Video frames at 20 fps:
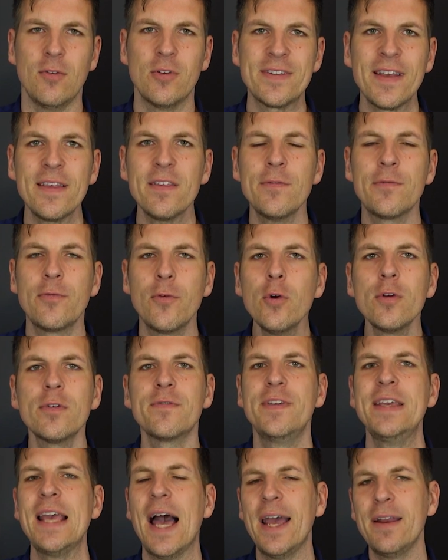Und und das
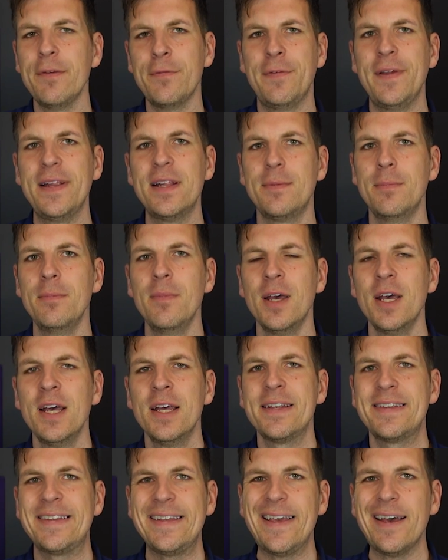wirkt wie ein Film,
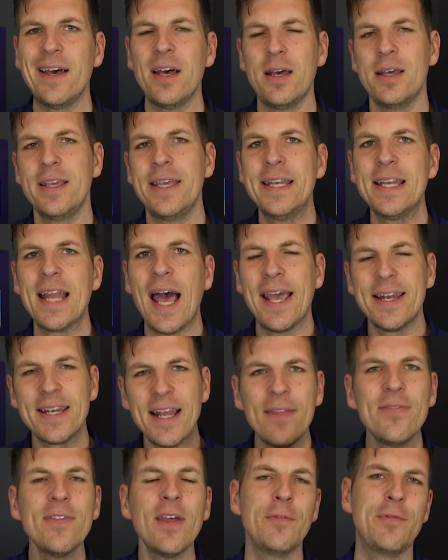der in einen
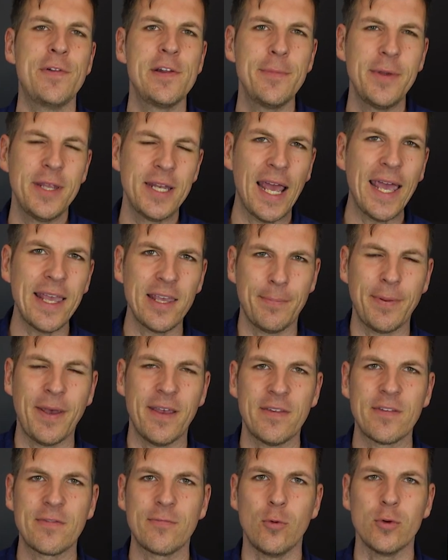anderen Film
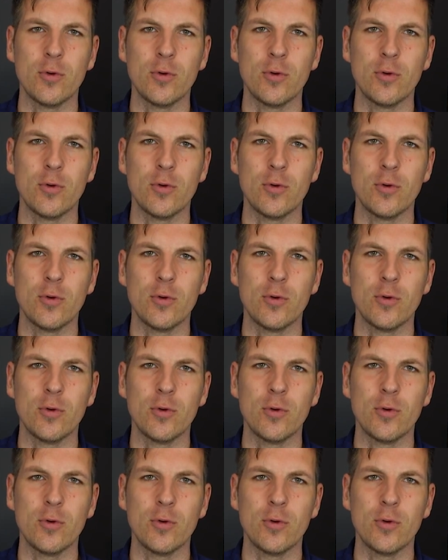hineingepresst